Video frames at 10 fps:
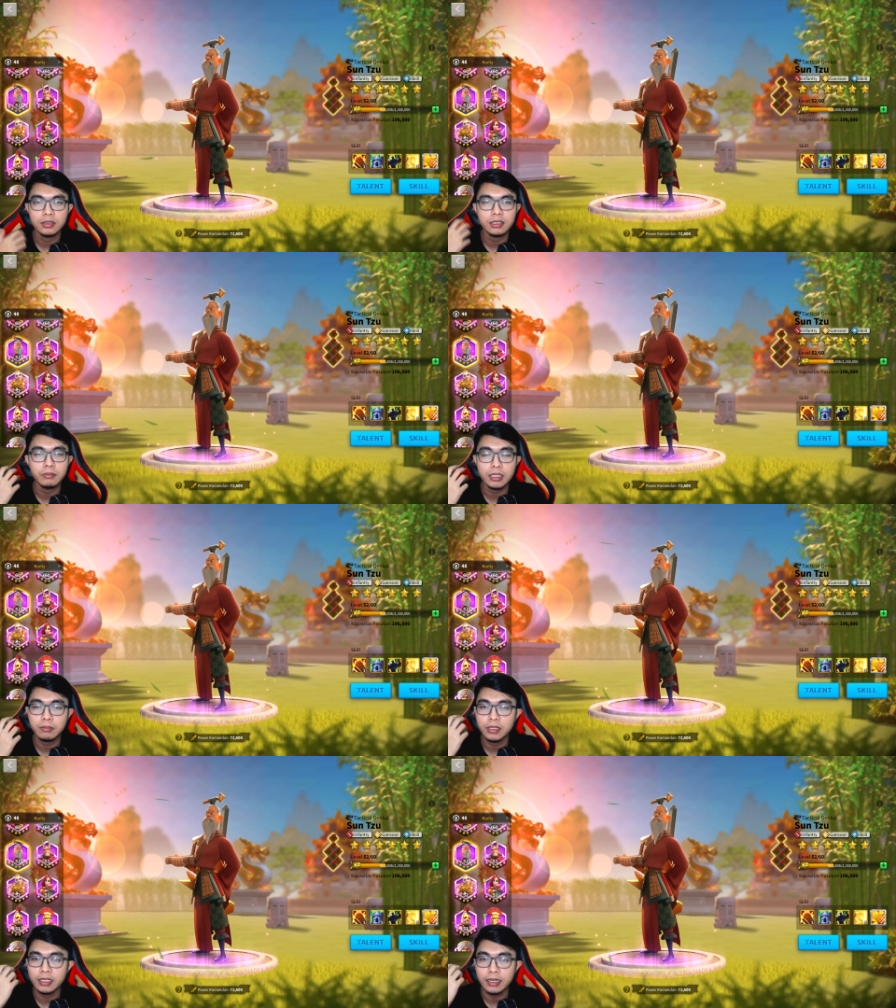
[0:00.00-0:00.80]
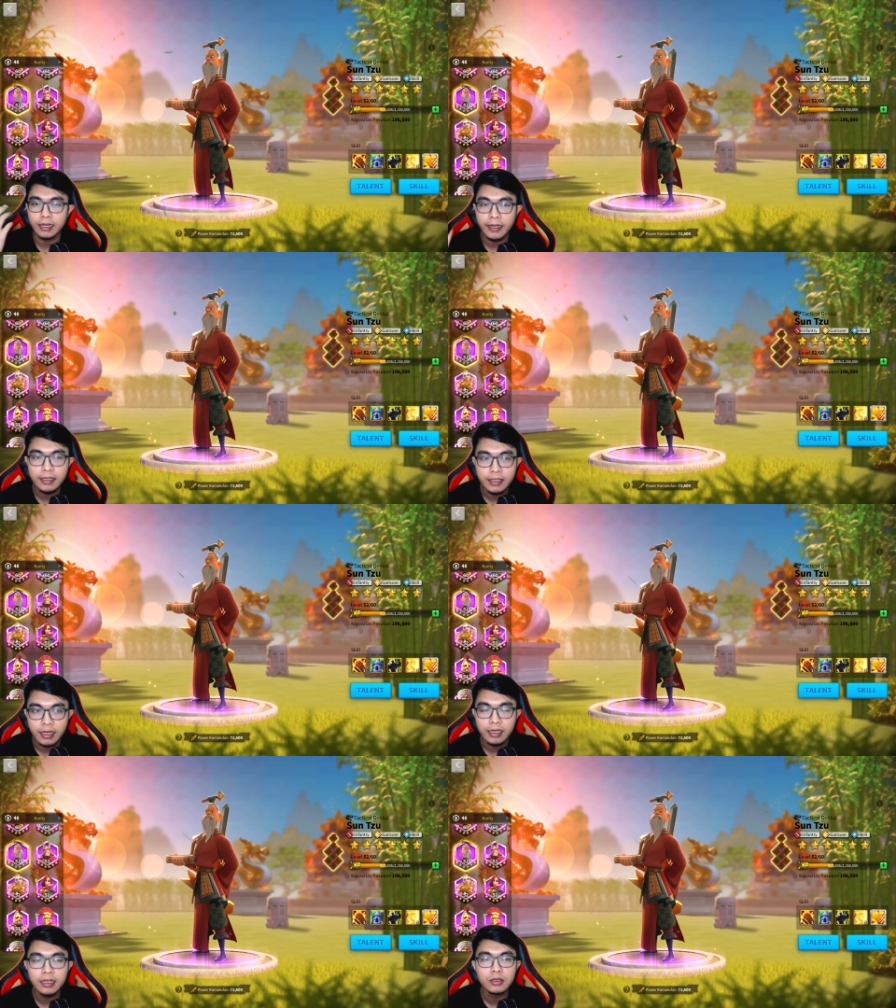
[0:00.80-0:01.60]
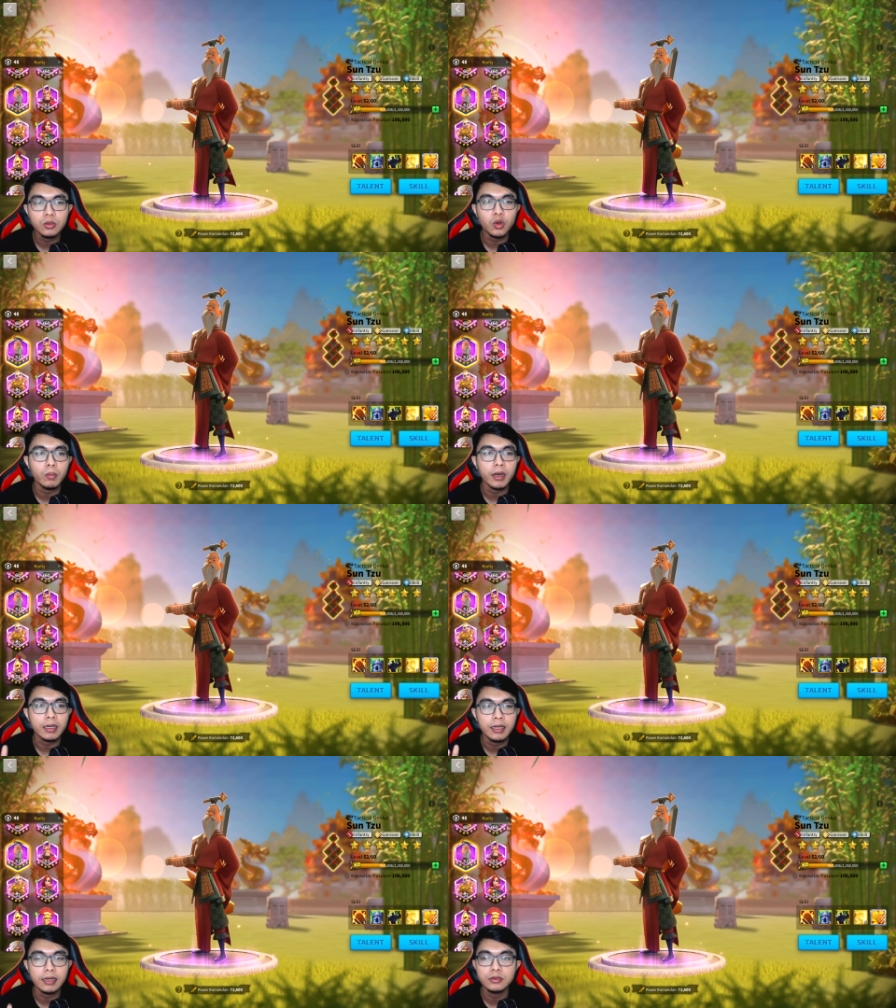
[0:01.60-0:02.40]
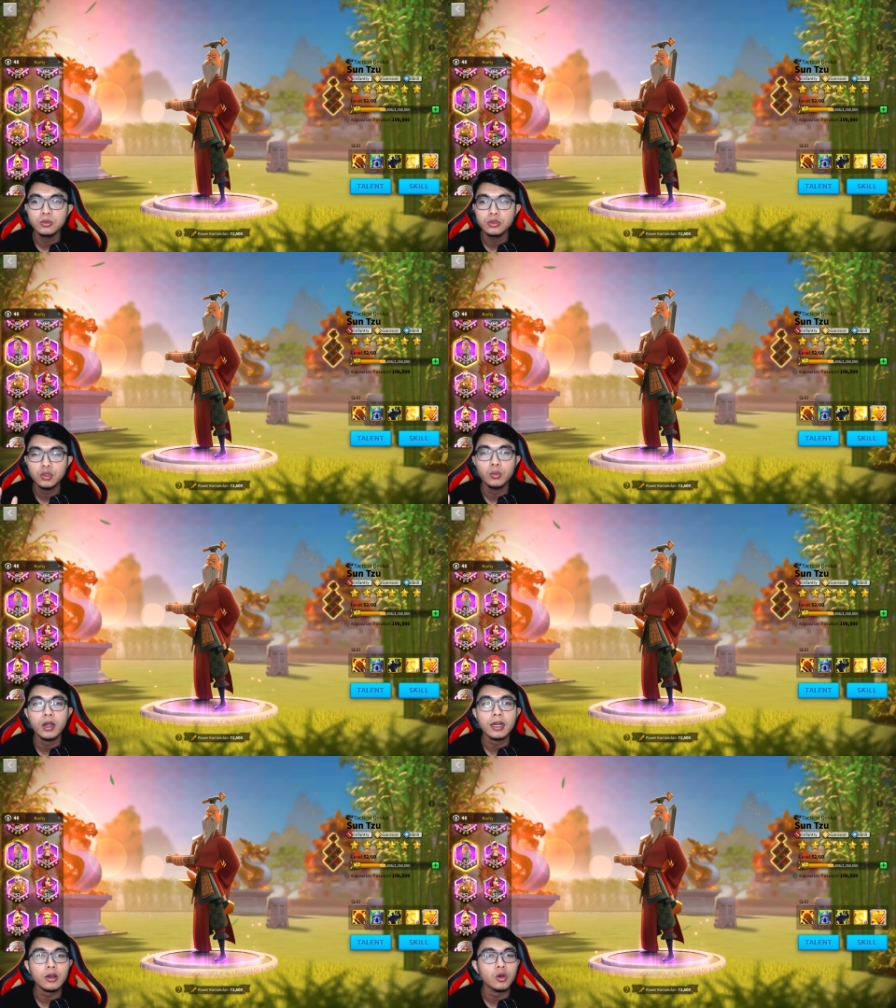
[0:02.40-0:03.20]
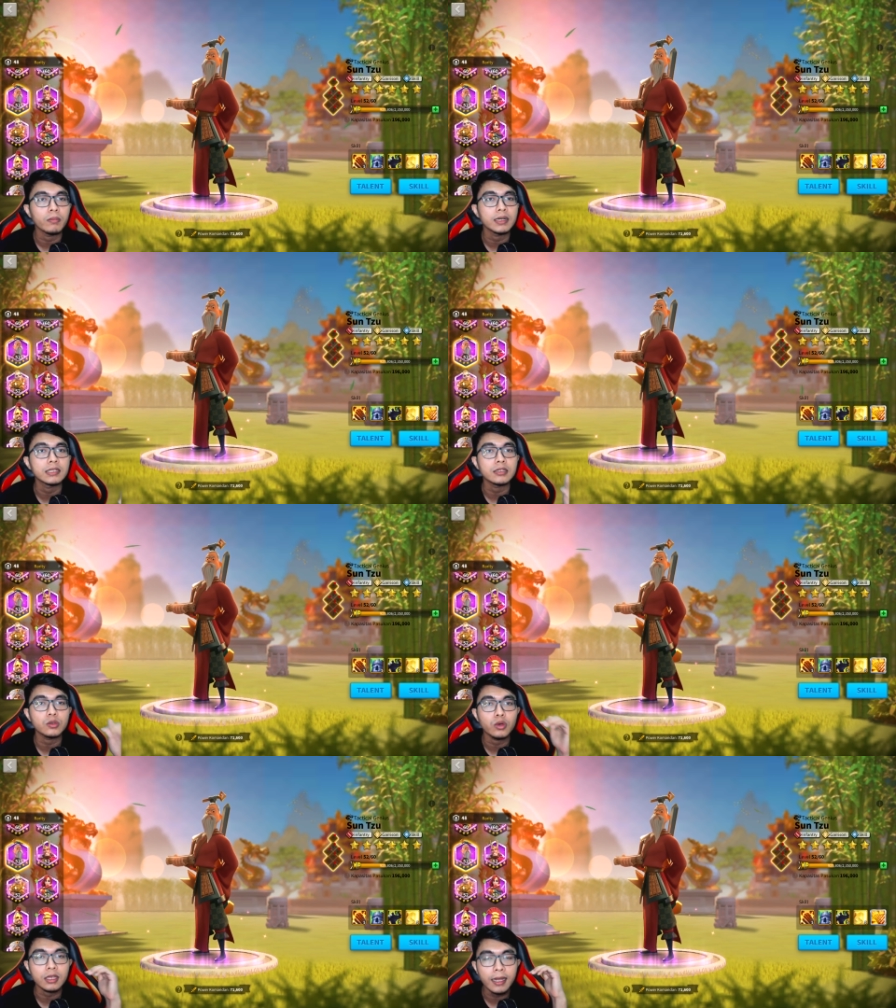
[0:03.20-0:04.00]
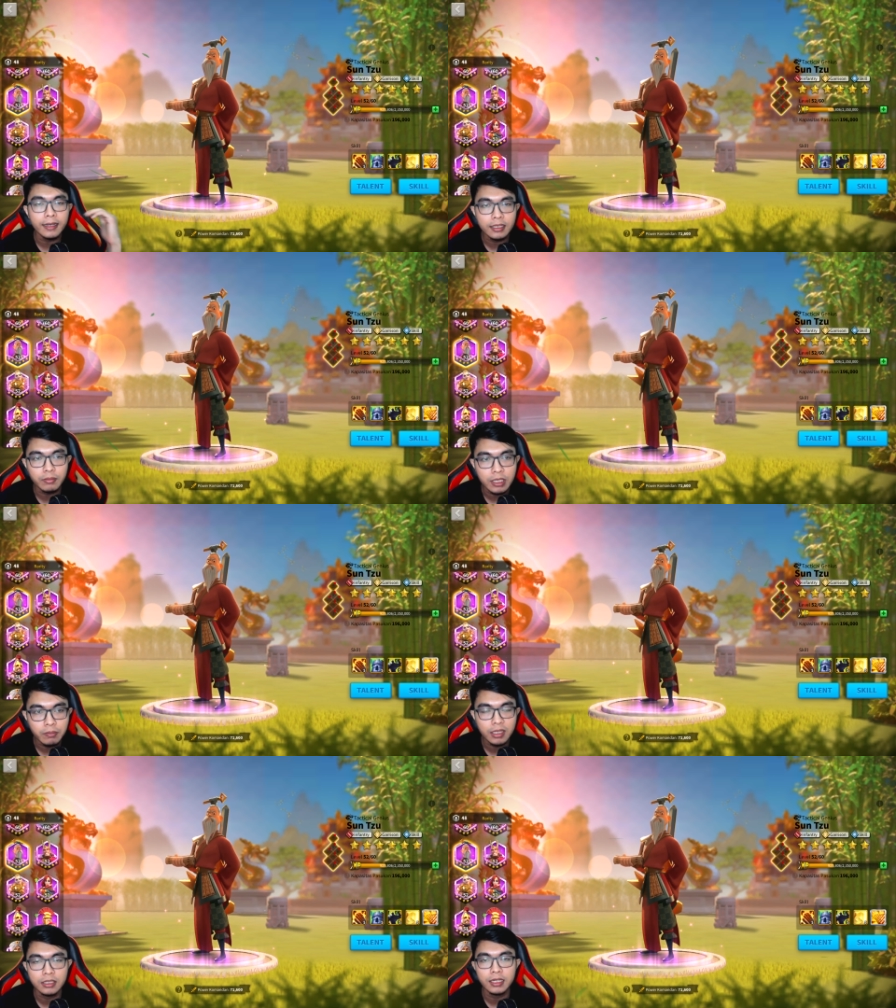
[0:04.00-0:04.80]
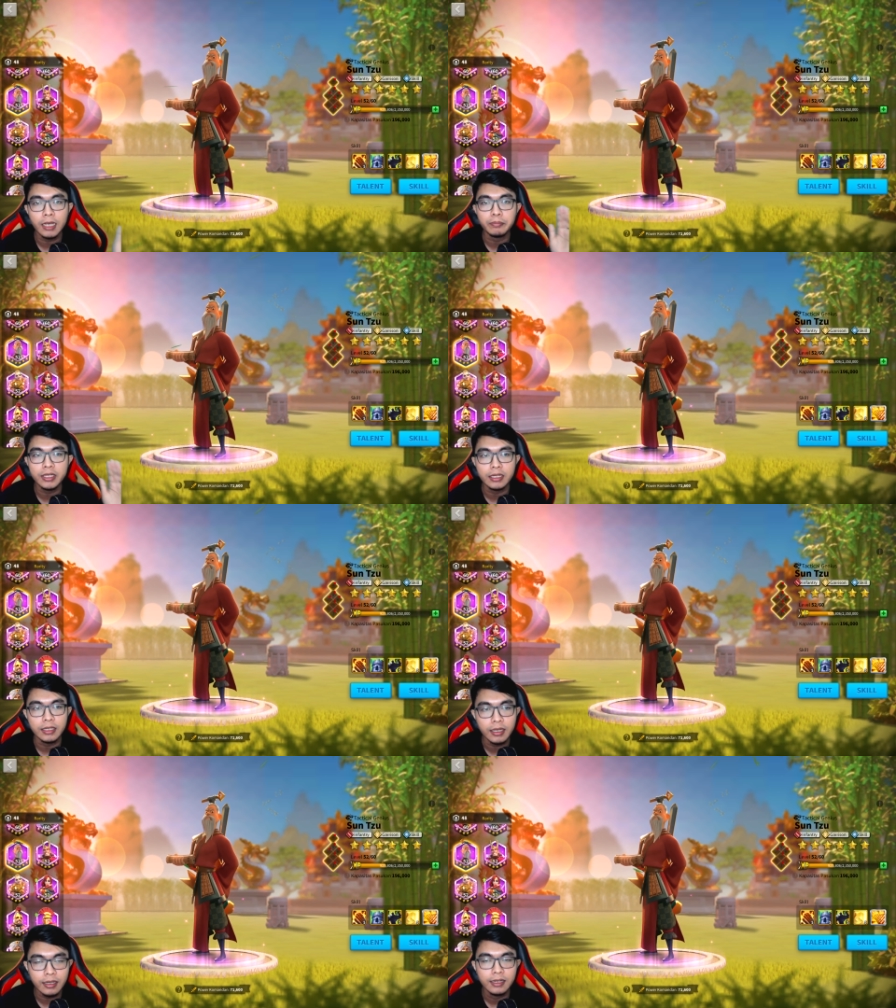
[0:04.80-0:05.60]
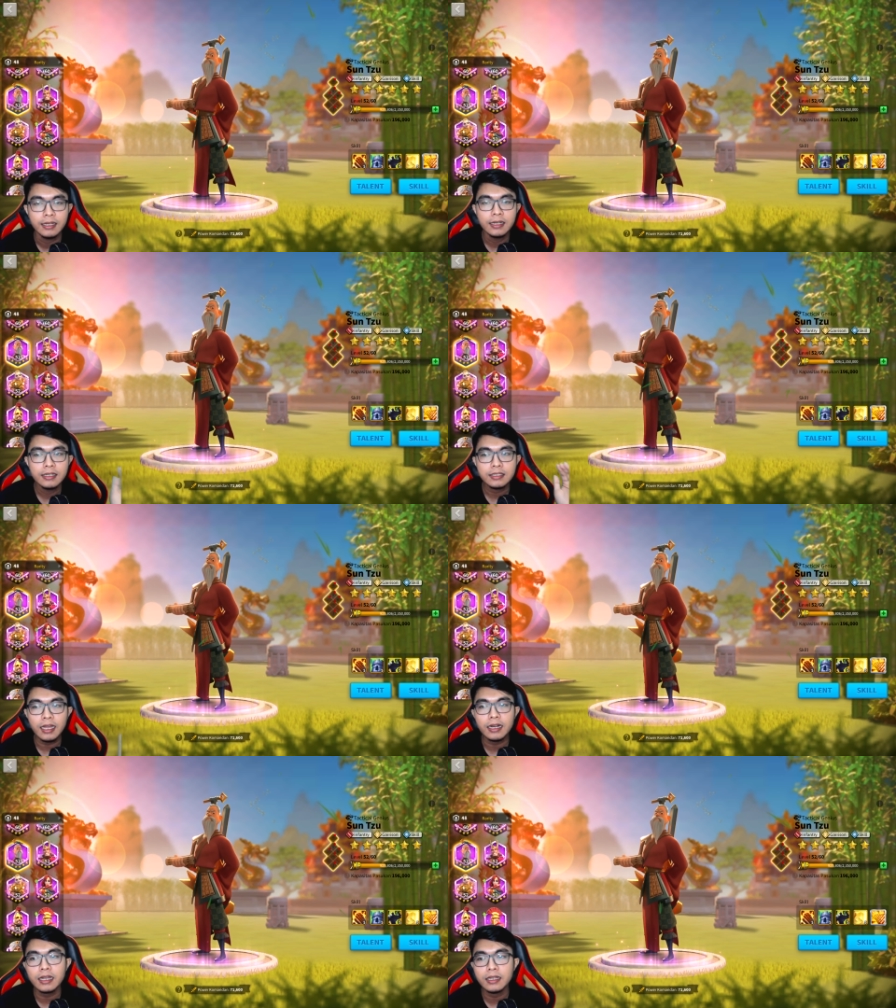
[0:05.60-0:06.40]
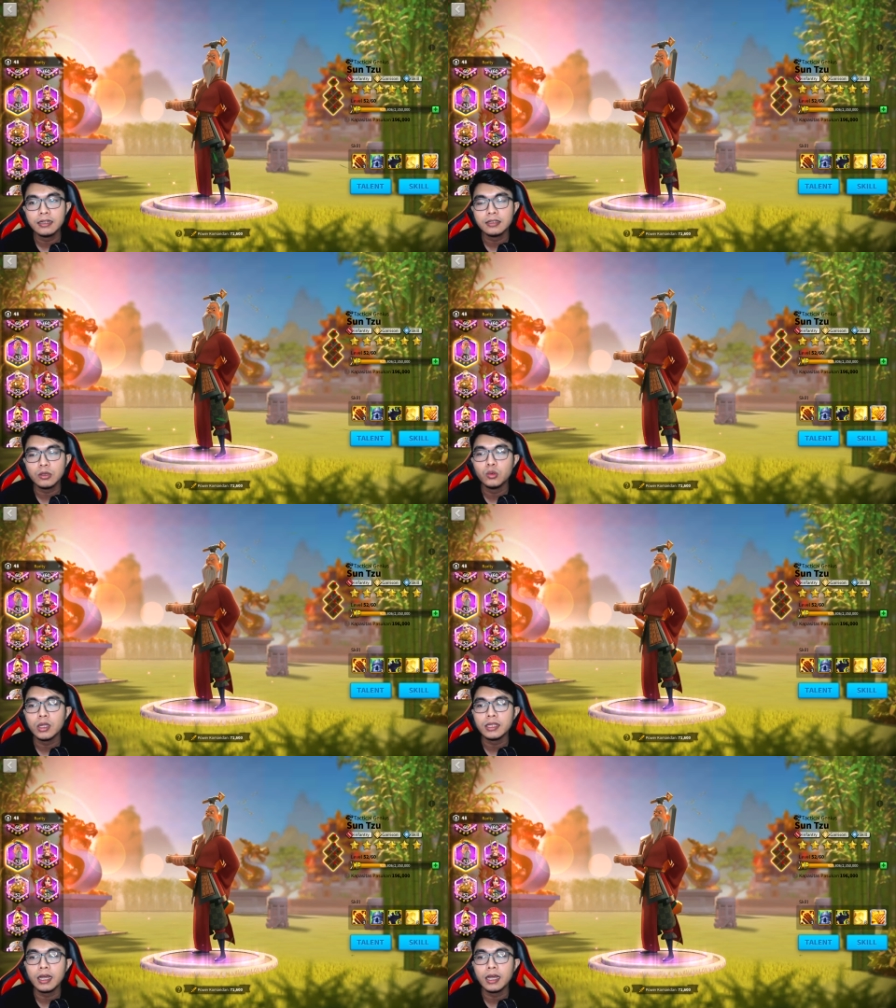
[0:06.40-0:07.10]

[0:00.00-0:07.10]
teman-teman yang lain ya Itu komandan Junzu bukanlah komandan terkuat lagi teman-teman di Epic ini ya Sekarang yang terkuat